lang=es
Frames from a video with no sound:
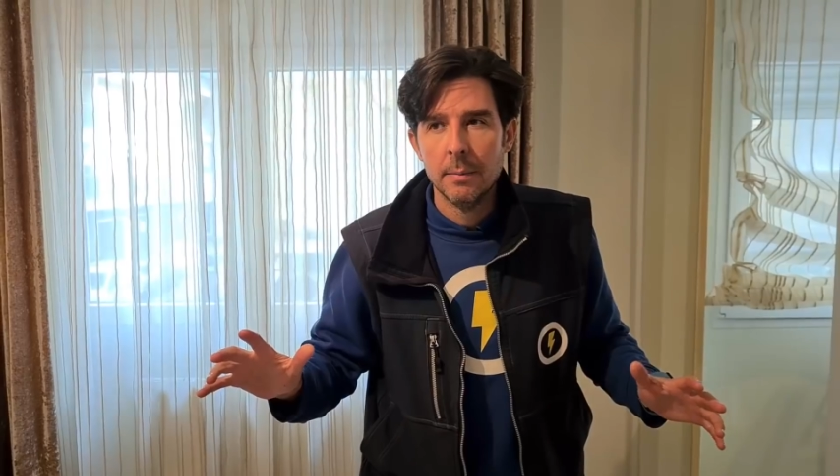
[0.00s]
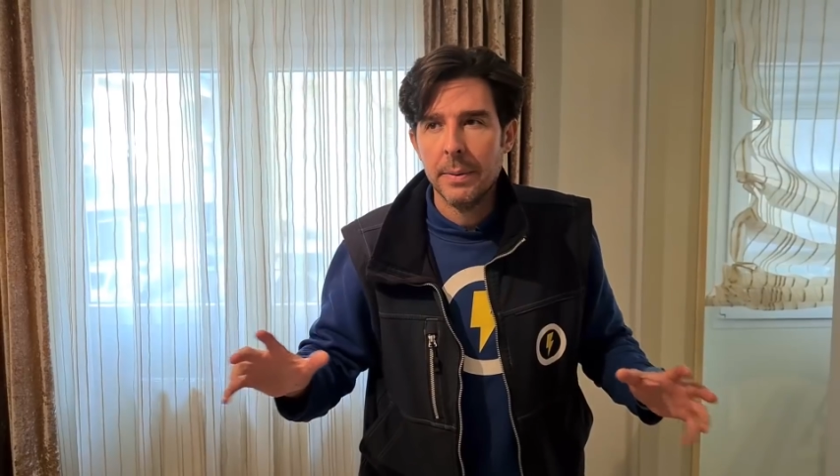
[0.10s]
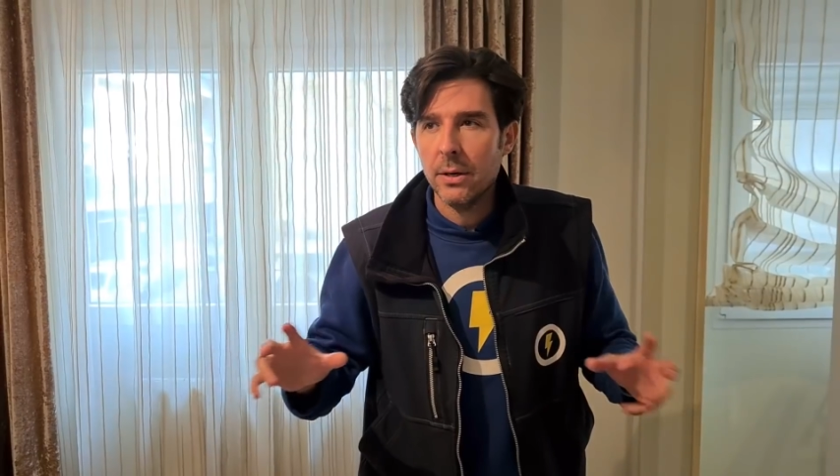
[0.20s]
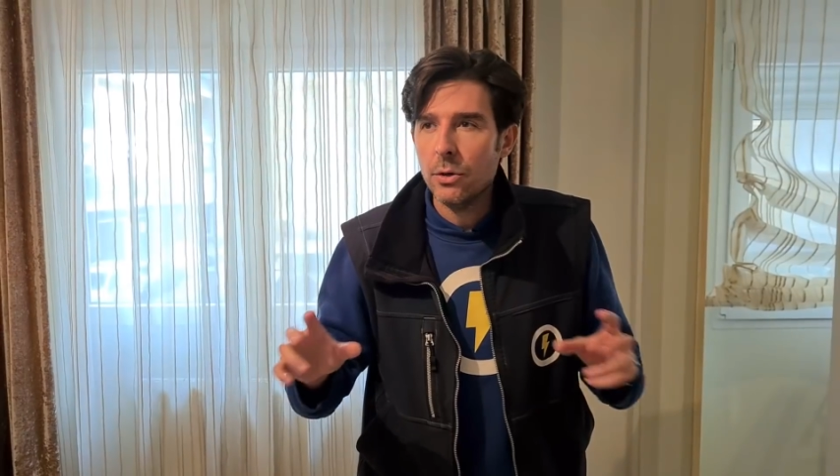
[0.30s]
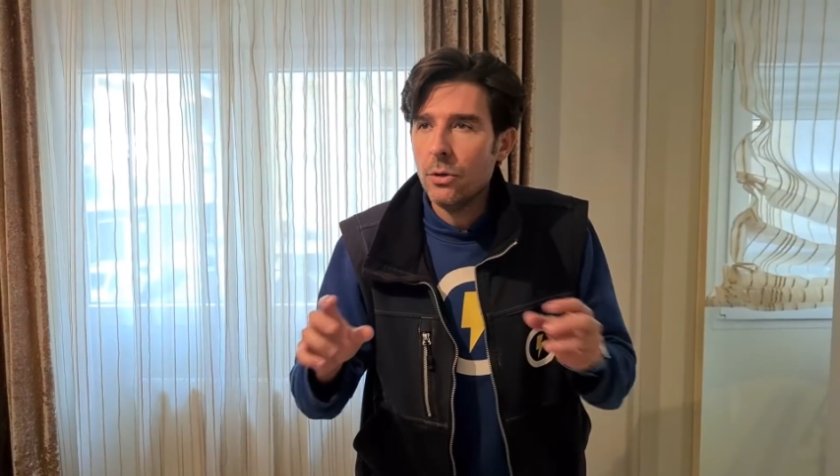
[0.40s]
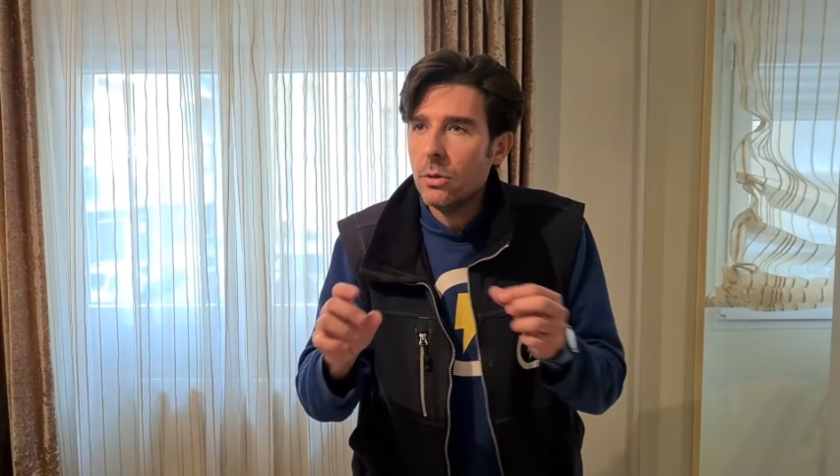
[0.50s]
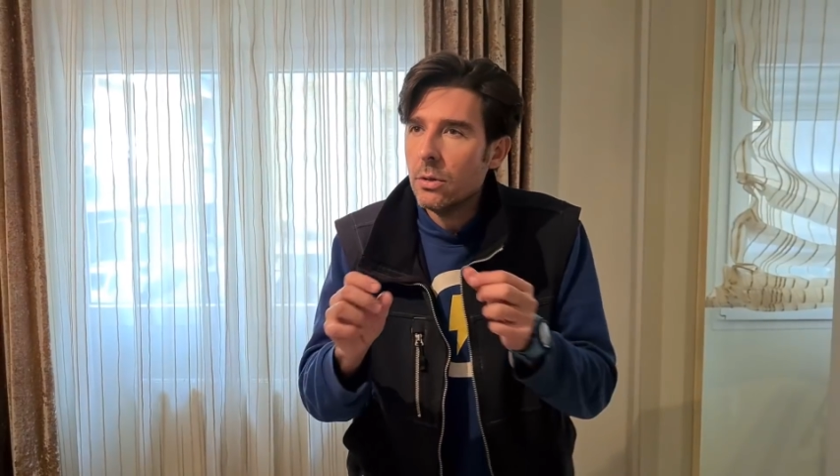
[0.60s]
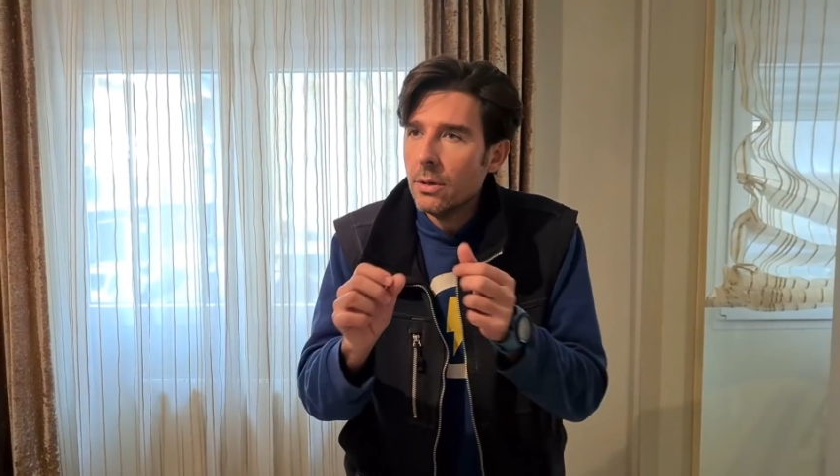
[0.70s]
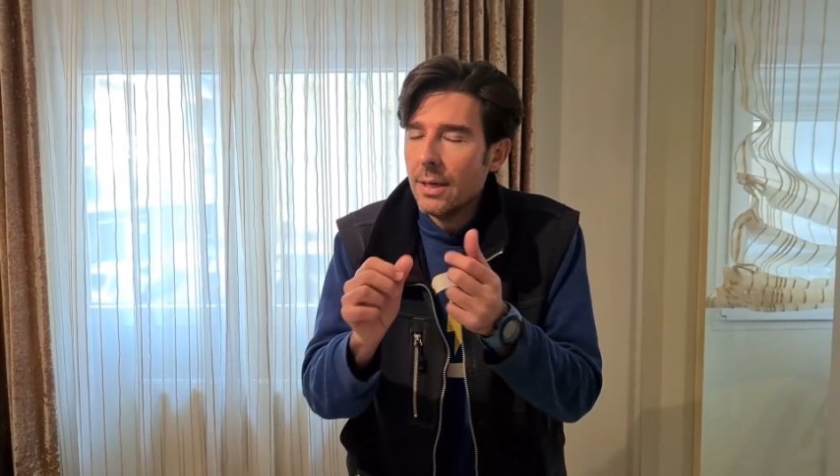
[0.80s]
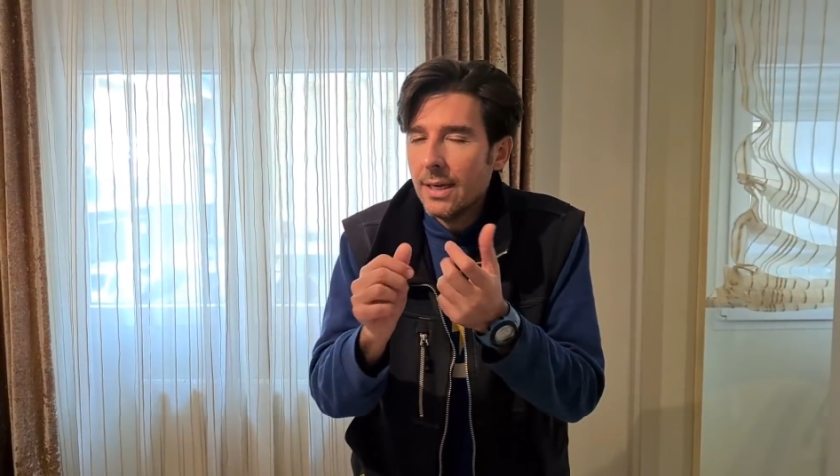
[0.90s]
pero
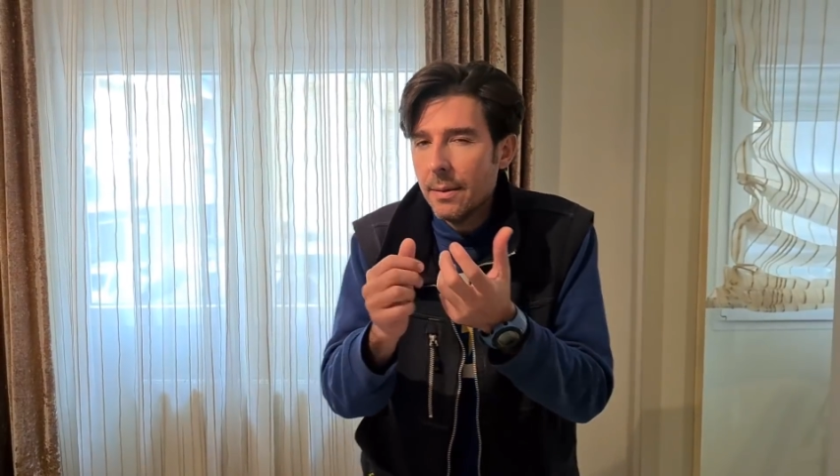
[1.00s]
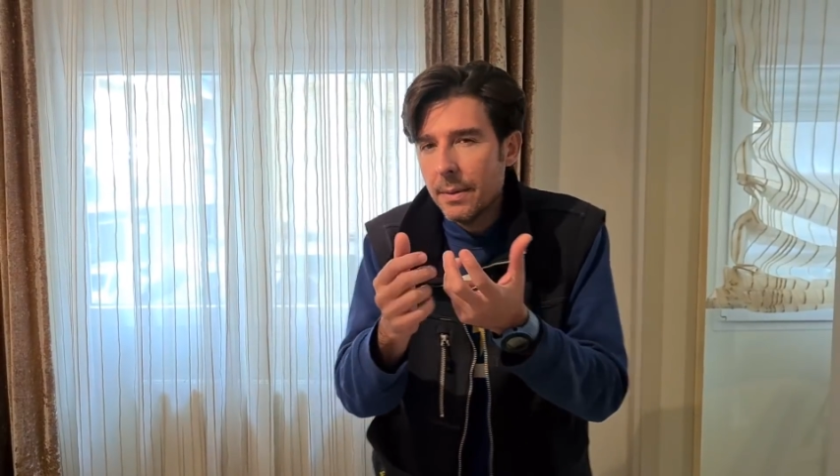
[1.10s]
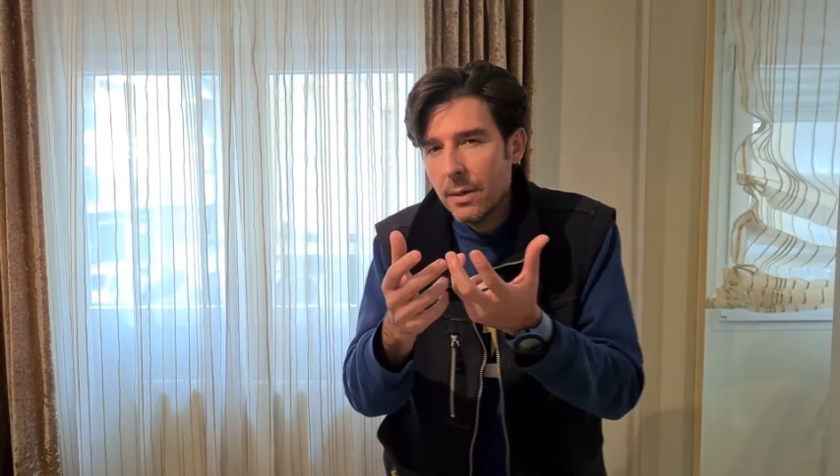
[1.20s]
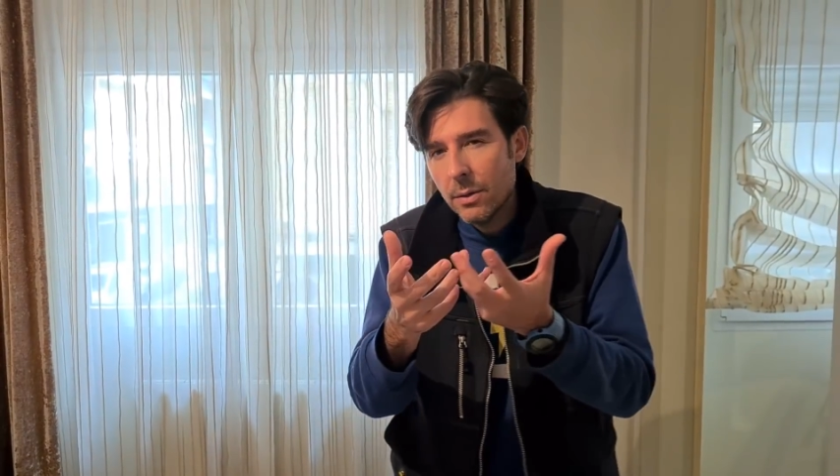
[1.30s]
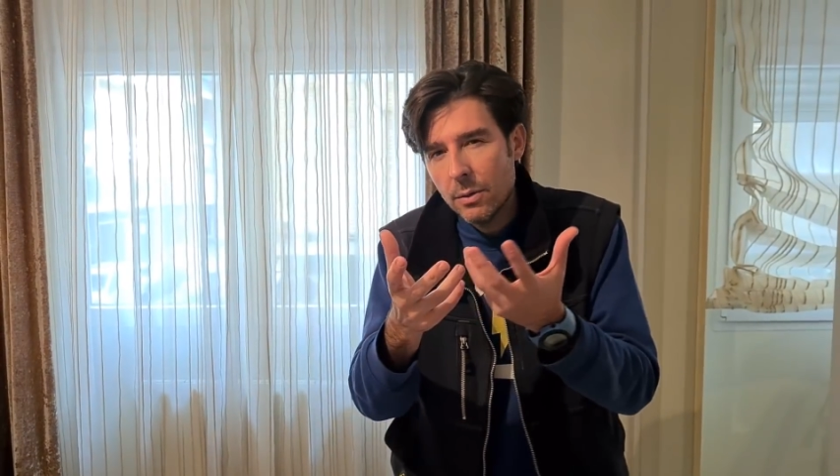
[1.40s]
yo le veo